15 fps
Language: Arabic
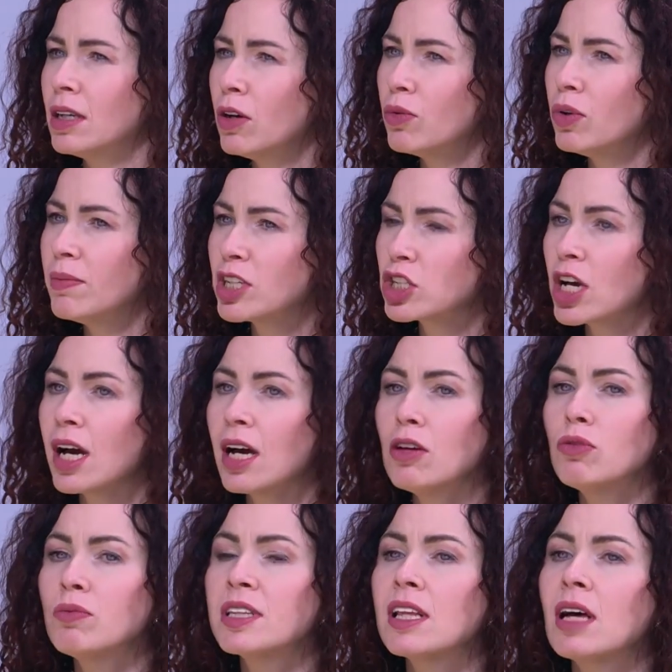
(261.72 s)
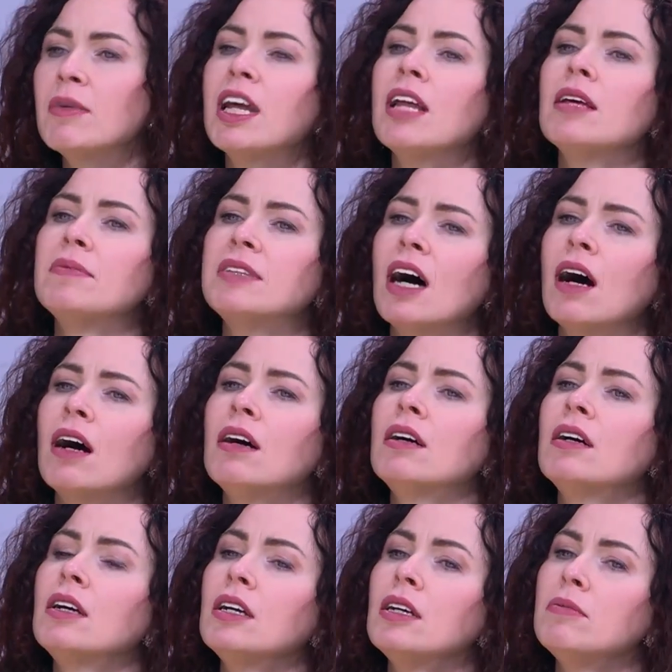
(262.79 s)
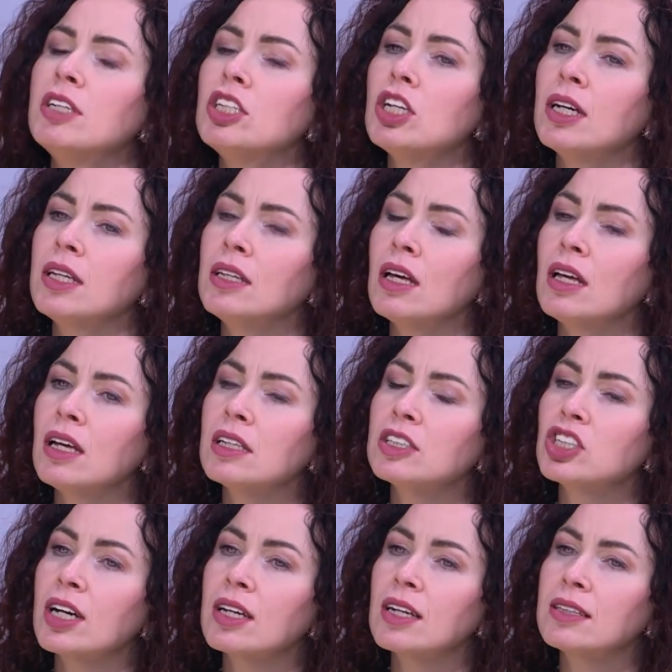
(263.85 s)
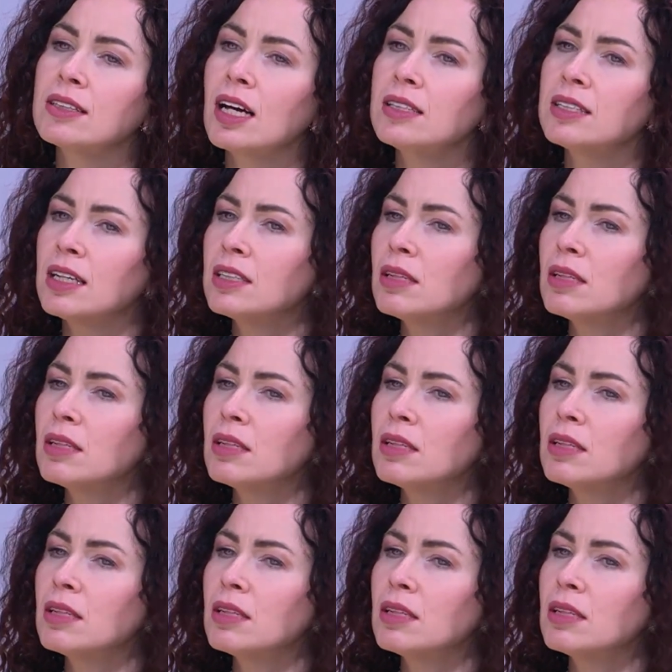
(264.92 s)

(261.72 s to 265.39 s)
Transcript: والمشاعر وبيطلع منها الابداع بيجي عندنا الشاكرا الثالثه عند